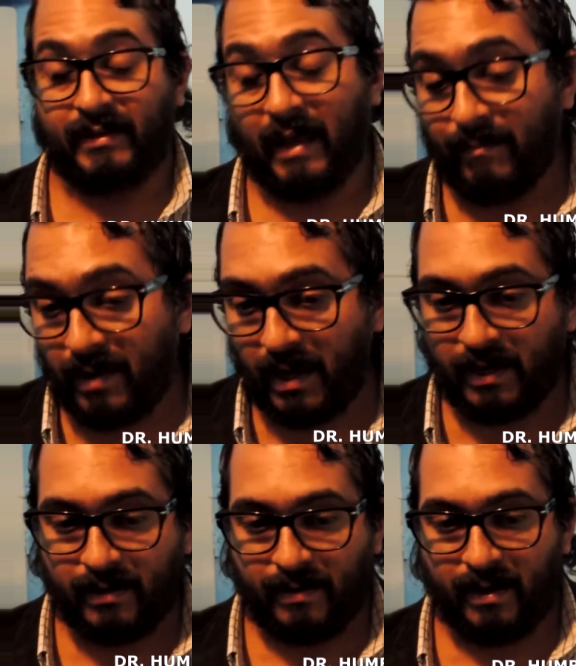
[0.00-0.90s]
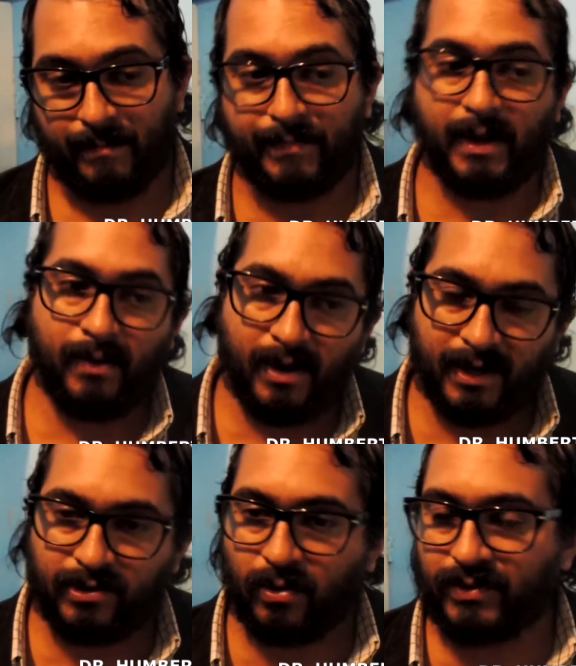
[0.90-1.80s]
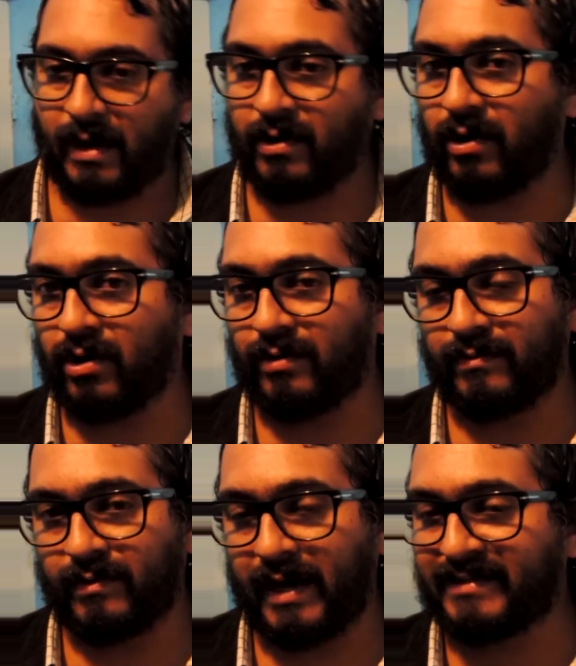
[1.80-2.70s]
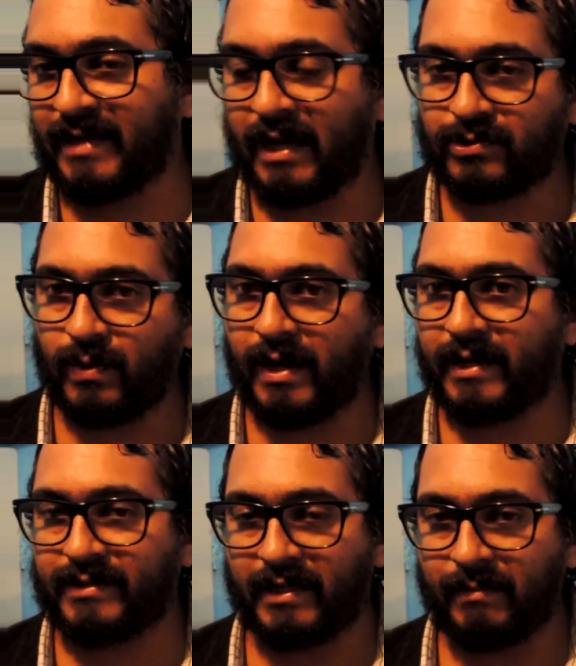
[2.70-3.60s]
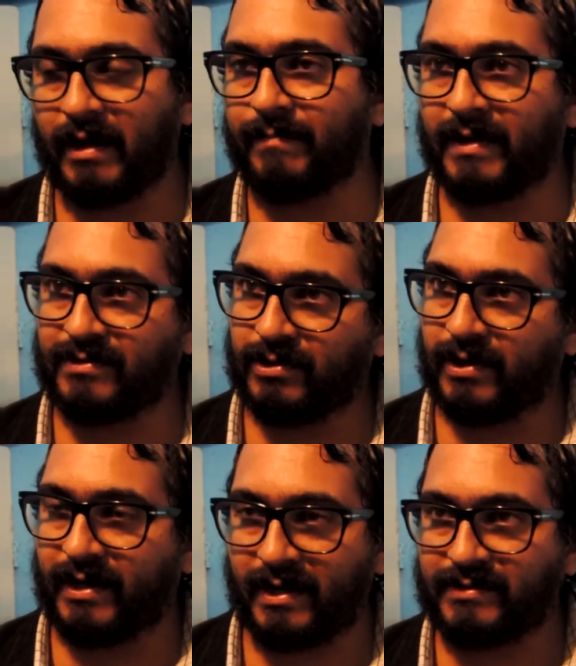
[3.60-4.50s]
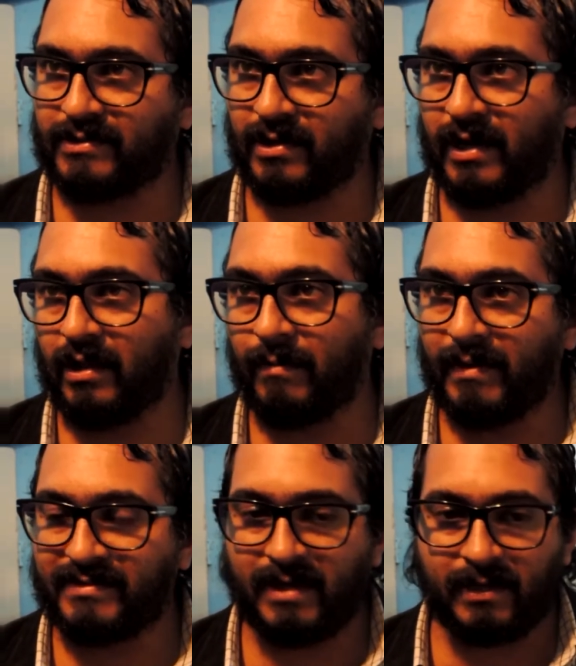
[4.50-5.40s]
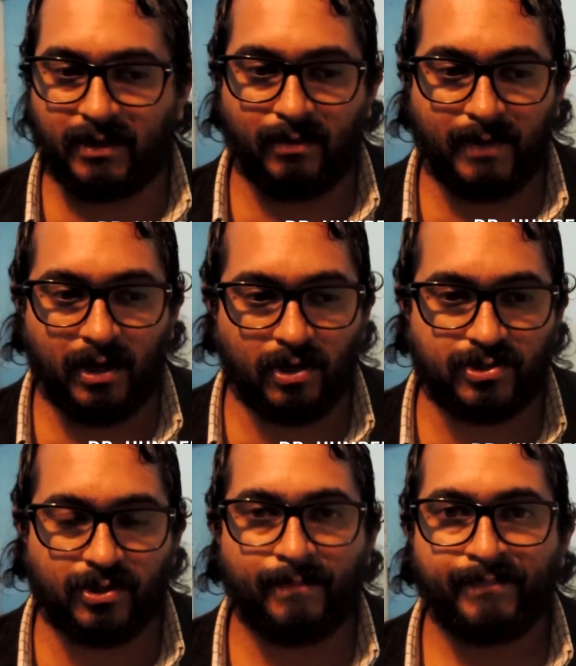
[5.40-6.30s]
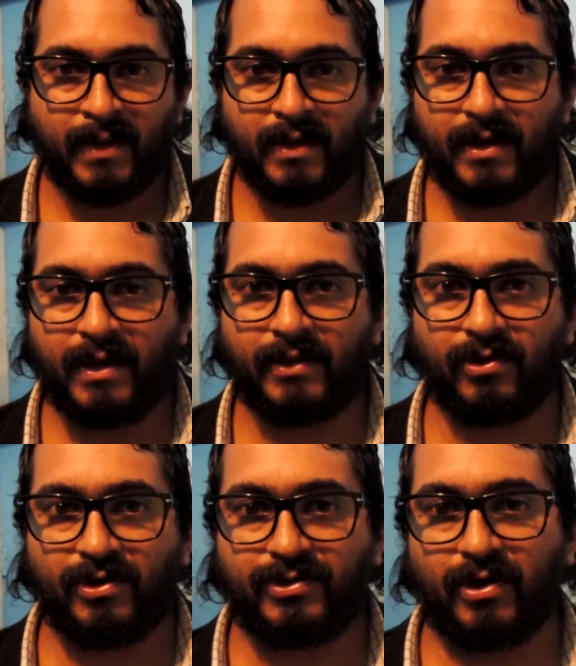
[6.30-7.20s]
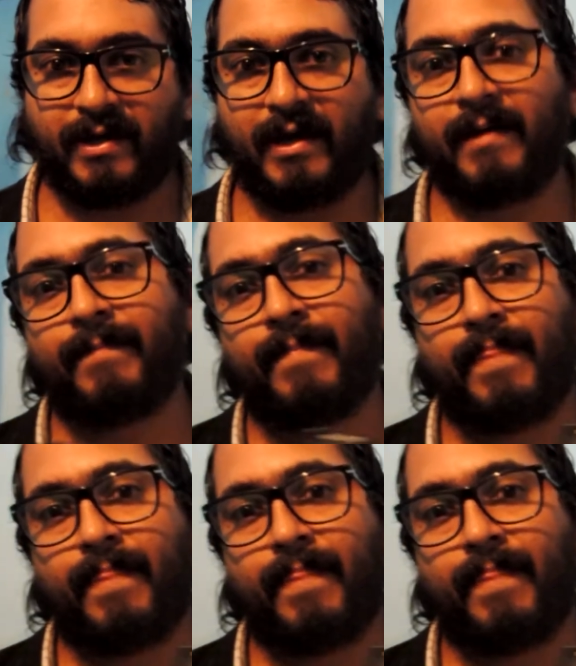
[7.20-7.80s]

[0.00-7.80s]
también, previo a esto, un trabajo con Graciela Suárez, el tema de pensiones que se hizo en el 2007, 2008. Esto hizo que